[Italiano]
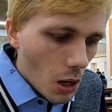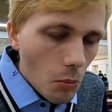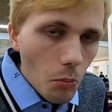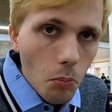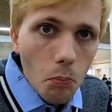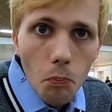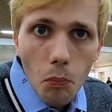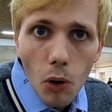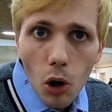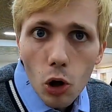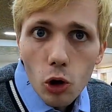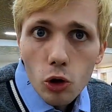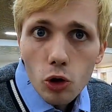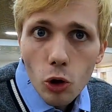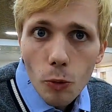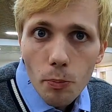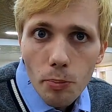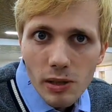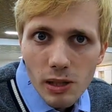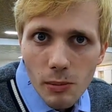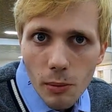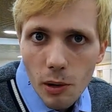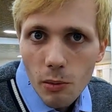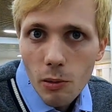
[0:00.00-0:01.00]
molto
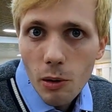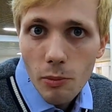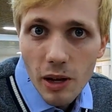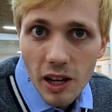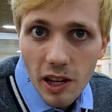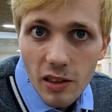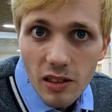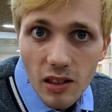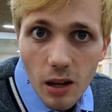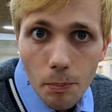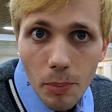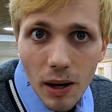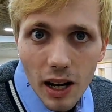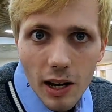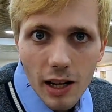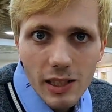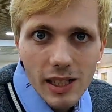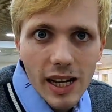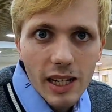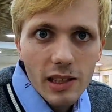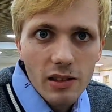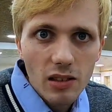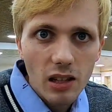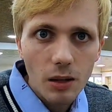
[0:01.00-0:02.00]
probabilmente
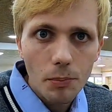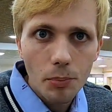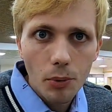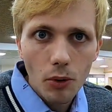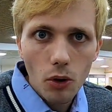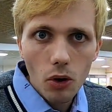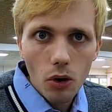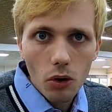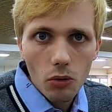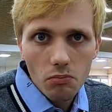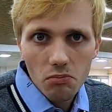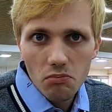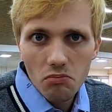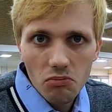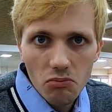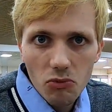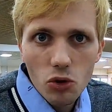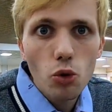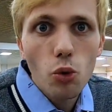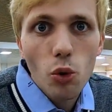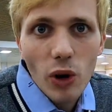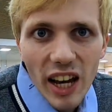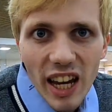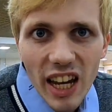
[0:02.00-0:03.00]
pagherei tipo
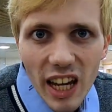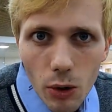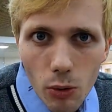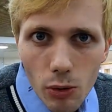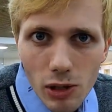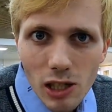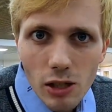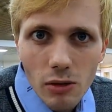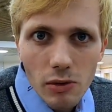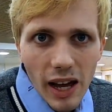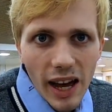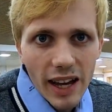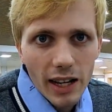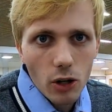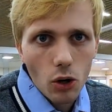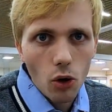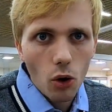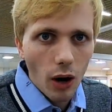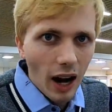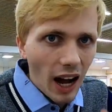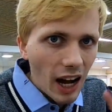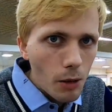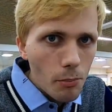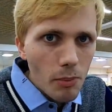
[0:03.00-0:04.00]
2 euro
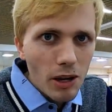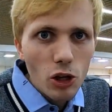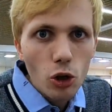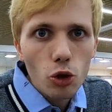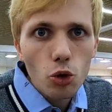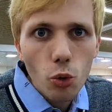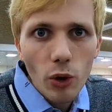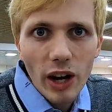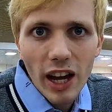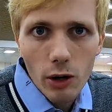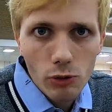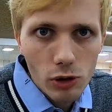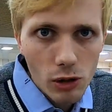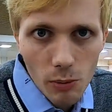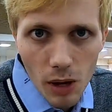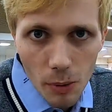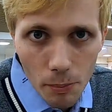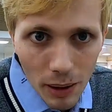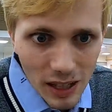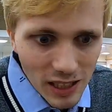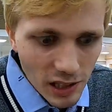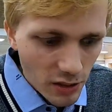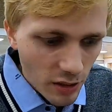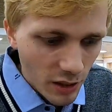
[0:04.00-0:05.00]
ecco almeno 2 euro mi
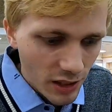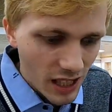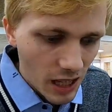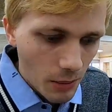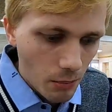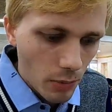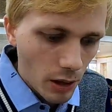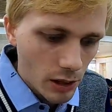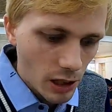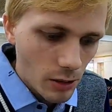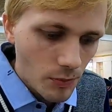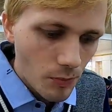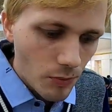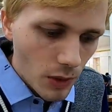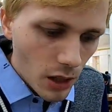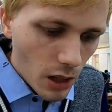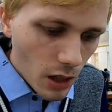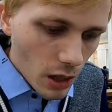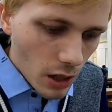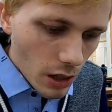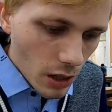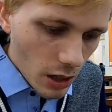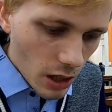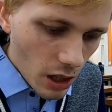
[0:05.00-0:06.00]
partirebbero
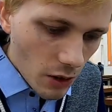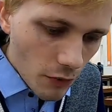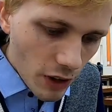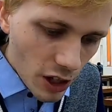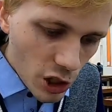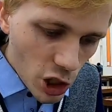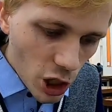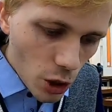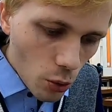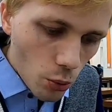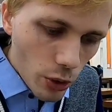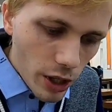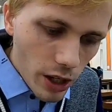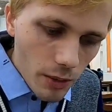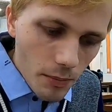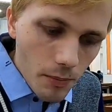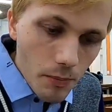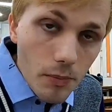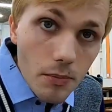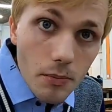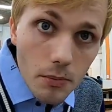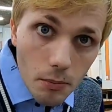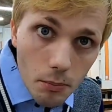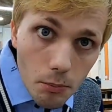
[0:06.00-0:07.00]
invece qui
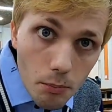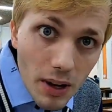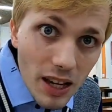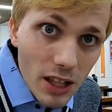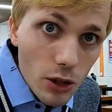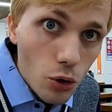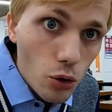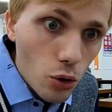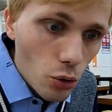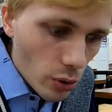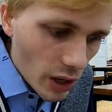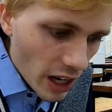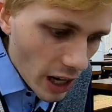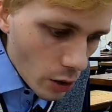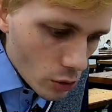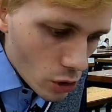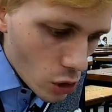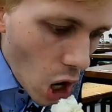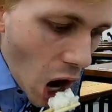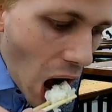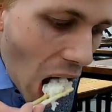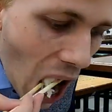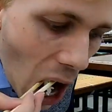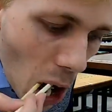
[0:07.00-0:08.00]
meno di un
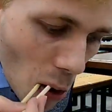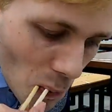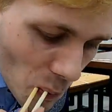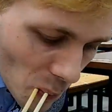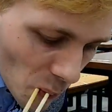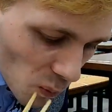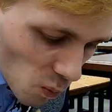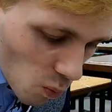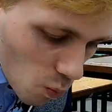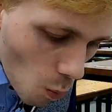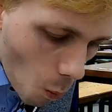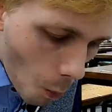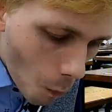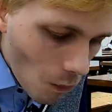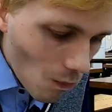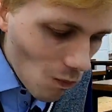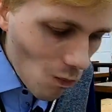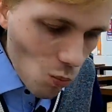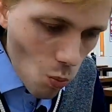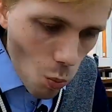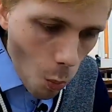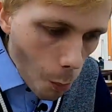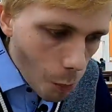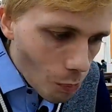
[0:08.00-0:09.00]
euro
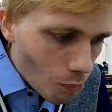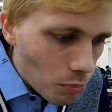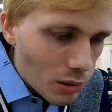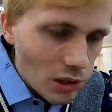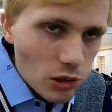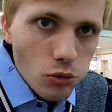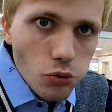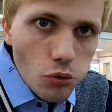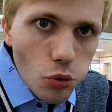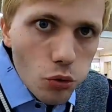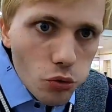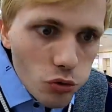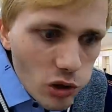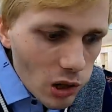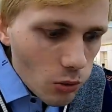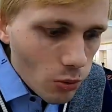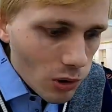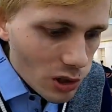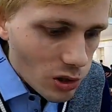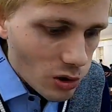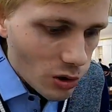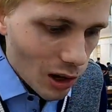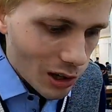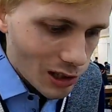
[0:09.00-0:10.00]
per tutta
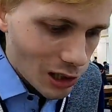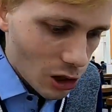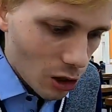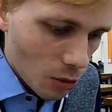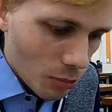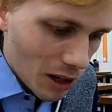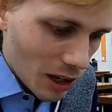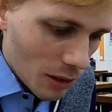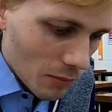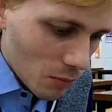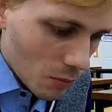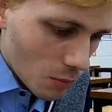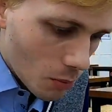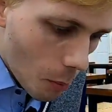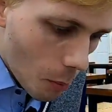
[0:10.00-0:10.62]
questa roba